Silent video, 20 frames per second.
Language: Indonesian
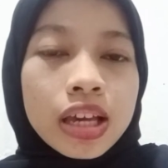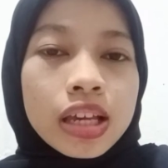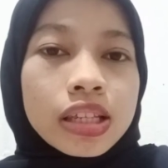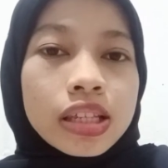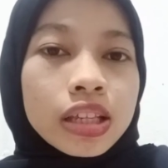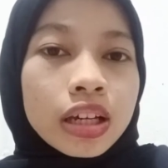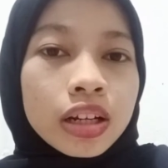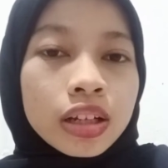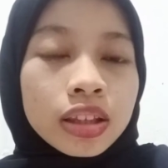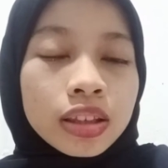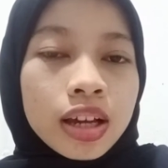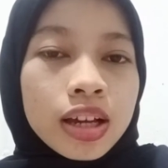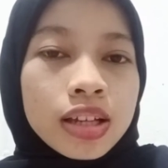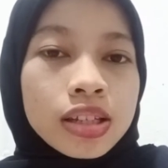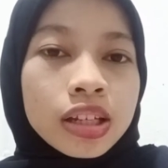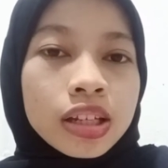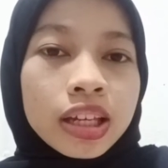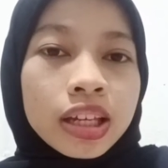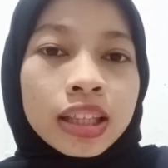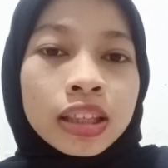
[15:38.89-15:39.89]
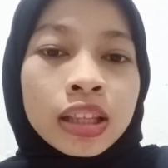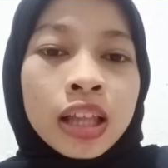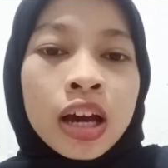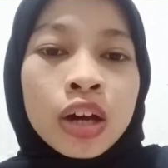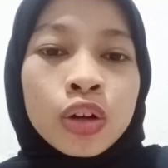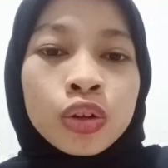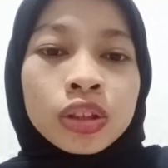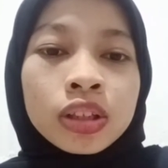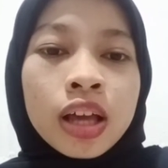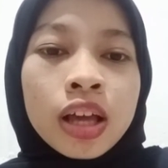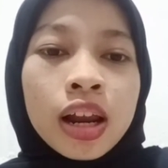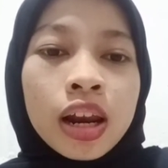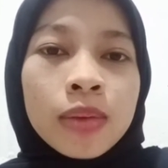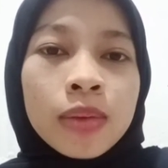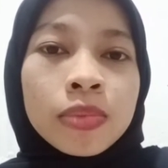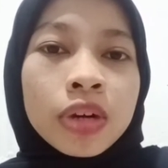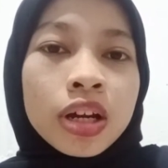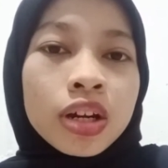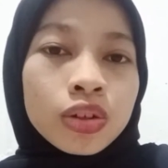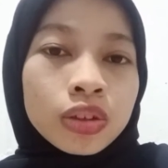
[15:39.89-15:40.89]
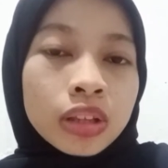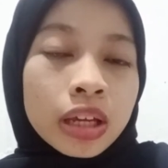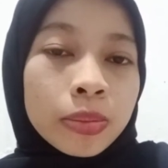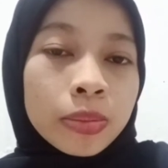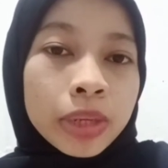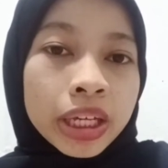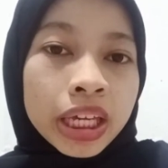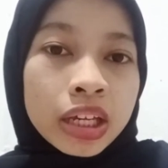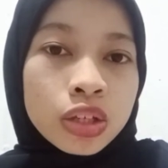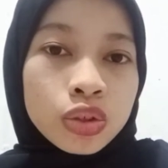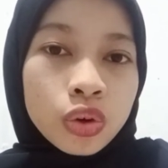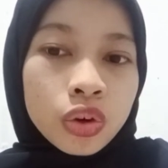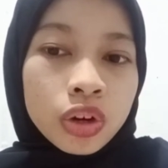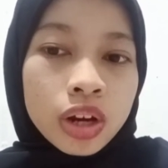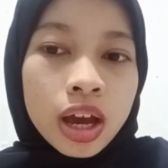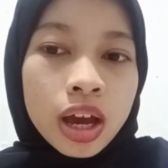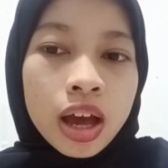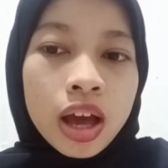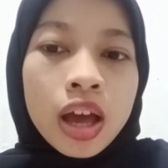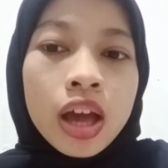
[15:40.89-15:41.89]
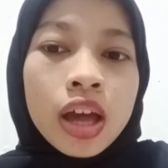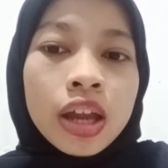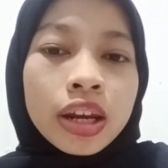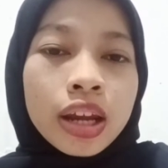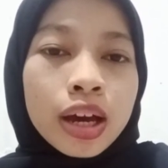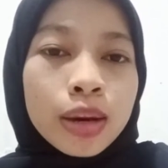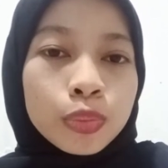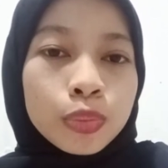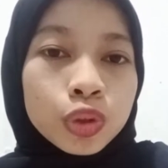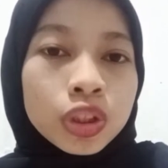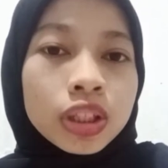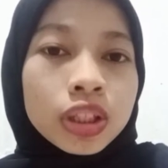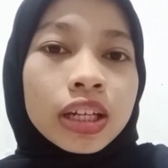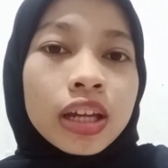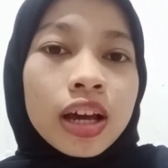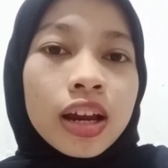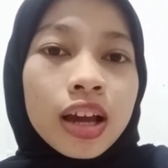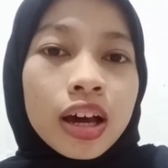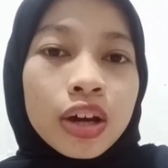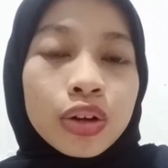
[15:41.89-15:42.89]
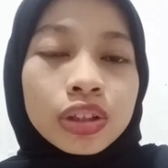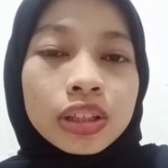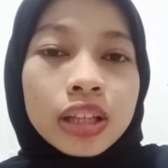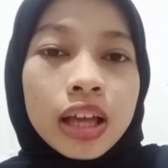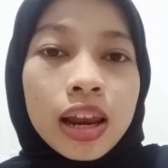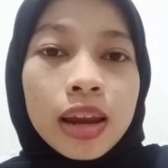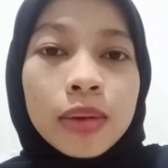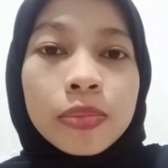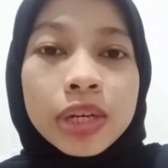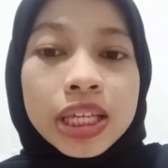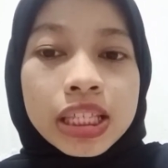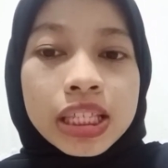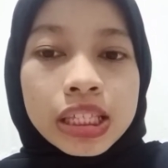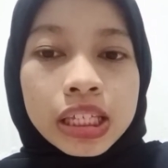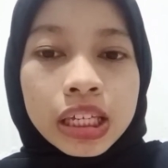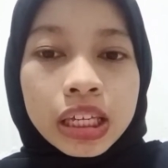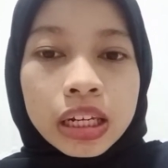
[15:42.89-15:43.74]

serta sedikit larut dalam larutan baking soda, namun tidak larut dalam bensin.